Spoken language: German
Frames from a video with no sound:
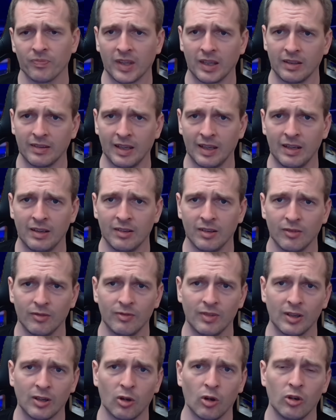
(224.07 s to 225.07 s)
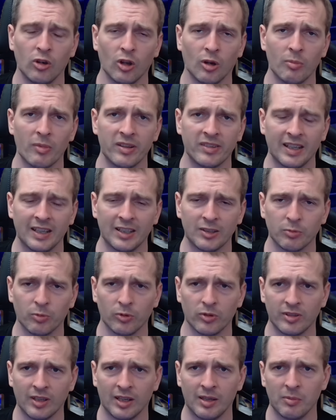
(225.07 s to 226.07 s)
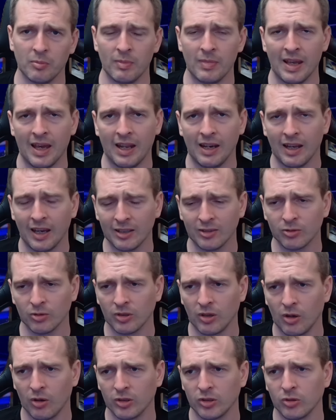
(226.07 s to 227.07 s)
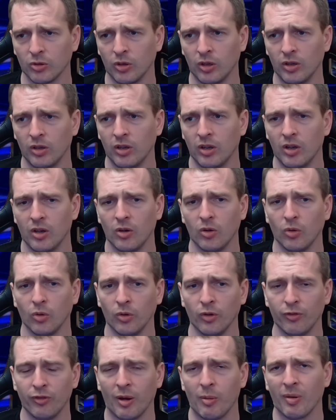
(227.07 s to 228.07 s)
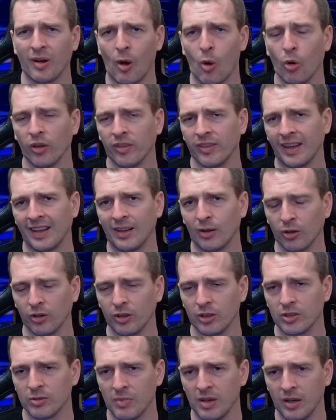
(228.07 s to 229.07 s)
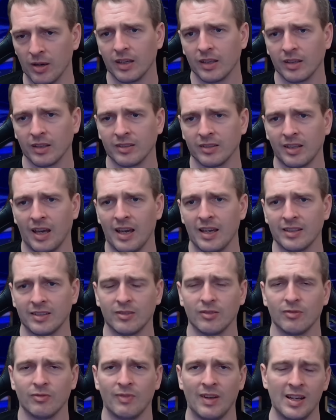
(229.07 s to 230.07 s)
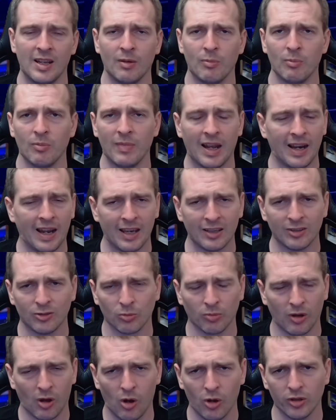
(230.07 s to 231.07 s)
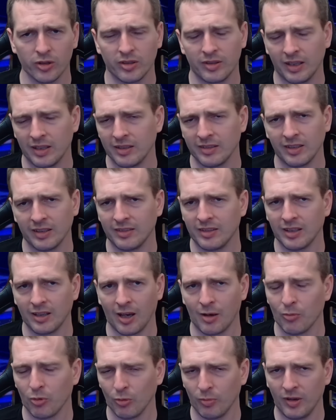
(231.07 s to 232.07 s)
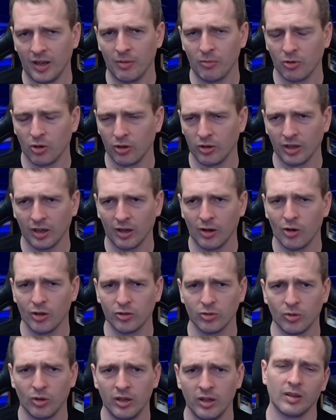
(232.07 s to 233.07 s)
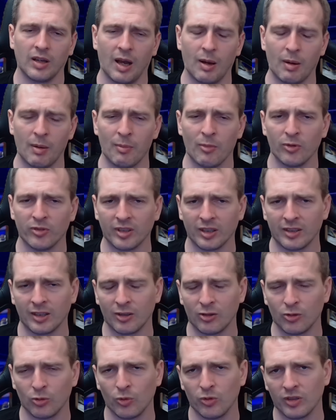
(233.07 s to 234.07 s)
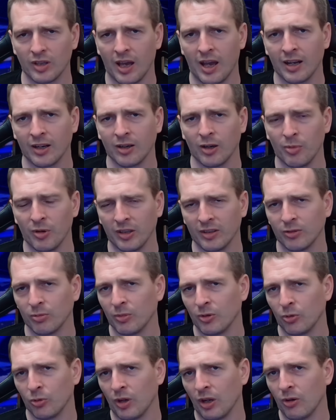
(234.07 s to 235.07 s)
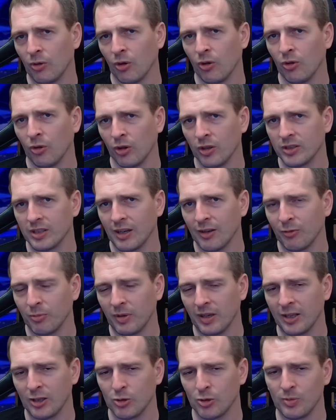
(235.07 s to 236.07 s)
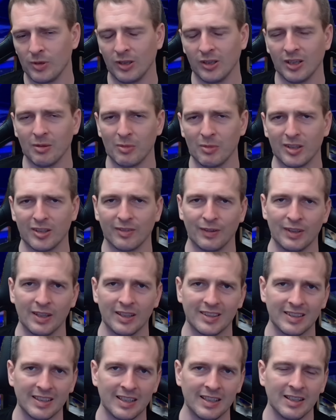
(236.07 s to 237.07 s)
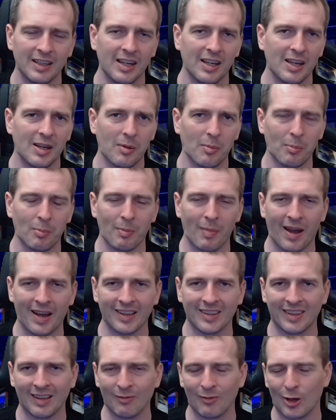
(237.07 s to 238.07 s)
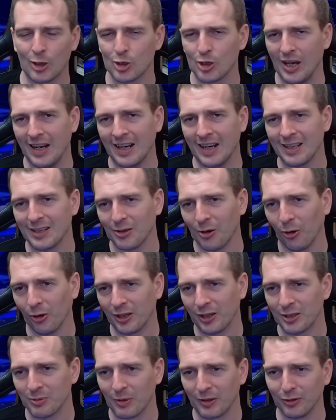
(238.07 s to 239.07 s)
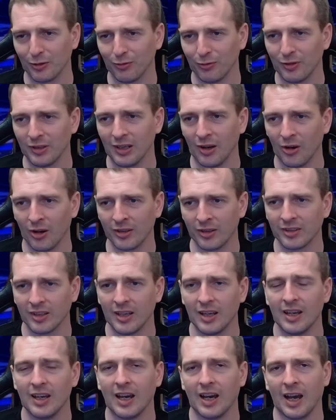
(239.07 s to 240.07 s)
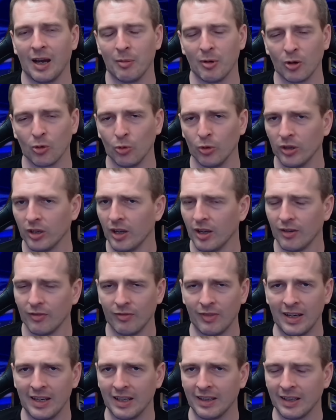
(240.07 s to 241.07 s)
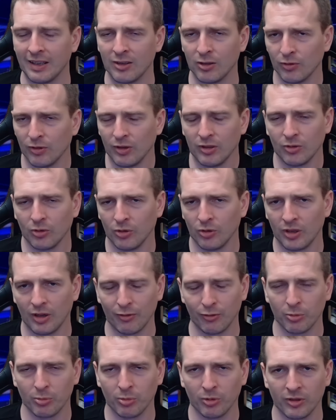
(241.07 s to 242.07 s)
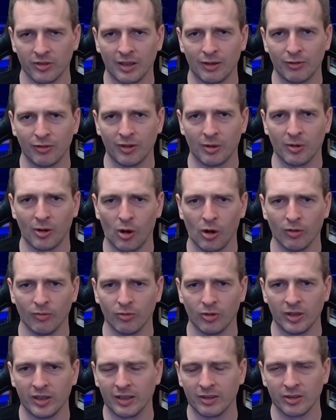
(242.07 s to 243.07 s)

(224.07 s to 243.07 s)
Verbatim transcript: denn wir können nochmal 6% mehr Leistung rausholen und verbrauchen dann auch nicht mehr. Das heißt, wenn ihr mehr Leistung braucht, dann ist das hier kein Problem, könnt ihr rausholen. Aber man muss auch dazu sagen, ob ihr jetzt mit 199 FPS spielt oder mit 210, macht dann wahrscheinlich auch nicht mehr so viel aus. Aber gut, wenn ihr denn sowieso 100% verbrauchen wollt, also